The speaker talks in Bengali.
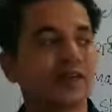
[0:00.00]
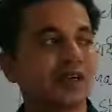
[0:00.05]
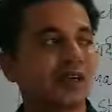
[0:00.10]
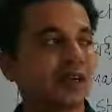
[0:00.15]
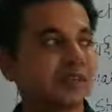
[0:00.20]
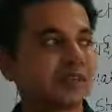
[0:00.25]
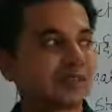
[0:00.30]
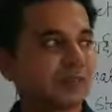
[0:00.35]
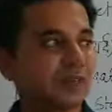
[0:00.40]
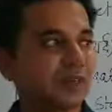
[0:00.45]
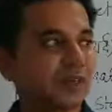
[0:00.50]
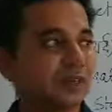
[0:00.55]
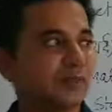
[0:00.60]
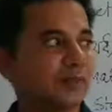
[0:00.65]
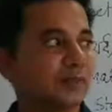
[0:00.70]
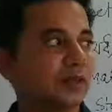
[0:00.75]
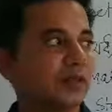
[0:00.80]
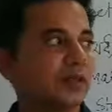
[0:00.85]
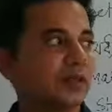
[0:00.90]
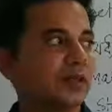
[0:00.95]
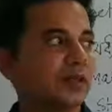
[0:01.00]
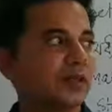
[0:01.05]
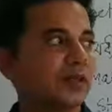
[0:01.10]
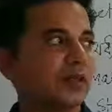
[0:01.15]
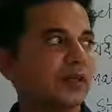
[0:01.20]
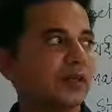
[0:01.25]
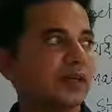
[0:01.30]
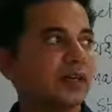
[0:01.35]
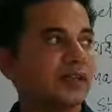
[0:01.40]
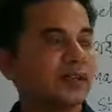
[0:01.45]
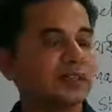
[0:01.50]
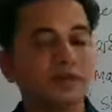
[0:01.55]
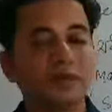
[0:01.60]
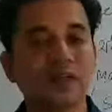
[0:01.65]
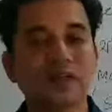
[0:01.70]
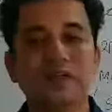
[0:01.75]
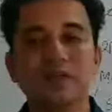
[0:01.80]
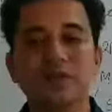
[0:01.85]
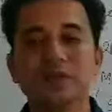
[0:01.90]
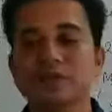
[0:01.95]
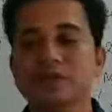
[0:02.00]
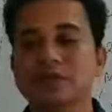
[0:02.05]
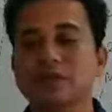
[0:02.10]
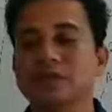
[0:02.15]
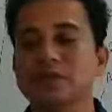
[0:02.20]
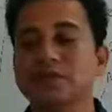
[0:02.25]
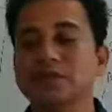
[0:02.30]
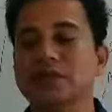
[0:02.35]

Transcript: কাঁচামালের পরে কাঁচামালটা হচ্ছিল